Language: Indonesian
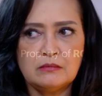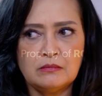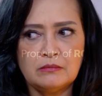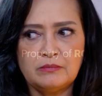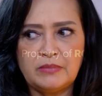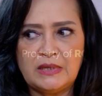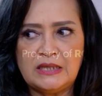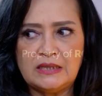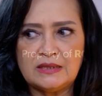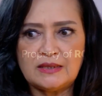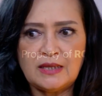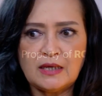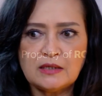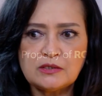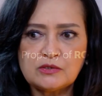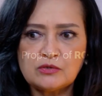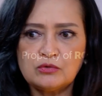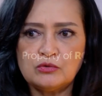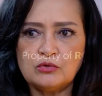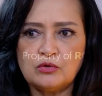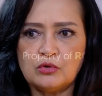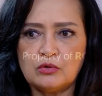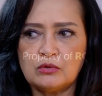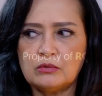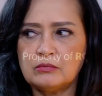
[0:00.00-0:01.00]
pintas
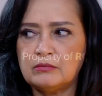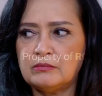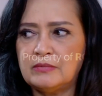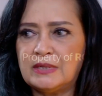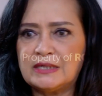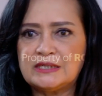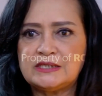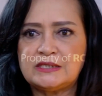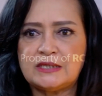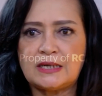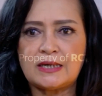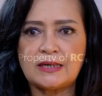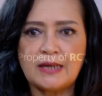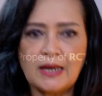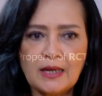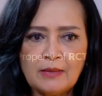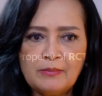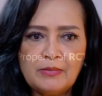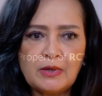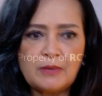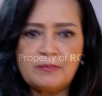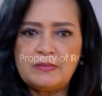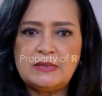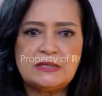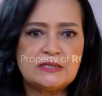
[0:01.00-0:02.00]
untuk bercerai,
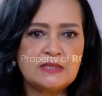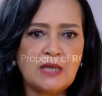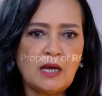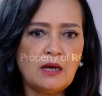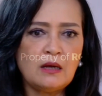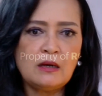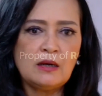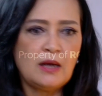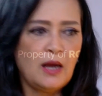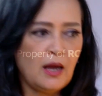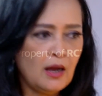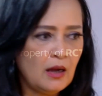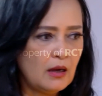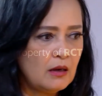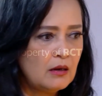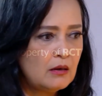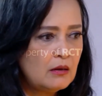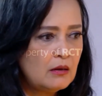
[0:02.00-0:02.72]
berpisah, enggak.